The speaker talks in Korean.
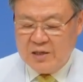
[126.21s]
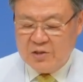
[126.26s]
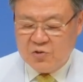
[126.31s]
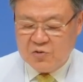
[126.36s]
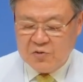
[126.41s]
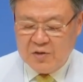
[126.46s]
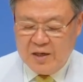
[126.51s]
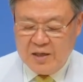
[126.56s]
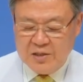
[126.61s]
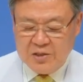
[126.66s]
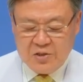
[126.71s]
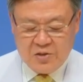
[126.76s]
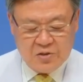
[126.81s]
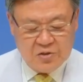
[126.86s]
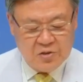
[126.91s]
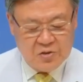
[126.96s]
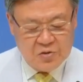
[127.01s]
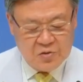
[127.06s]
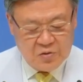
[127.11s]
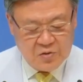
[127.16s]
할 수가
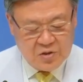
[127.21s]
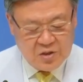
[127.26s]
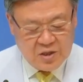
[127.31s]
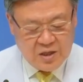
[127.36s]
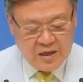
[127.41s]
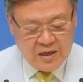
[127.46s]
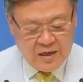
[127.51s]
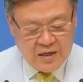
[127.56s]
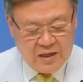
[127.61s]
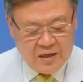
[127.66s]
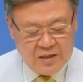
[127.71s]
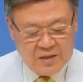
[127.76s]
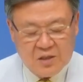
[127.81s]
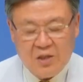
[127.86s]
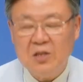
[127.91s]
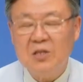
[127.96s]
있어서 좋다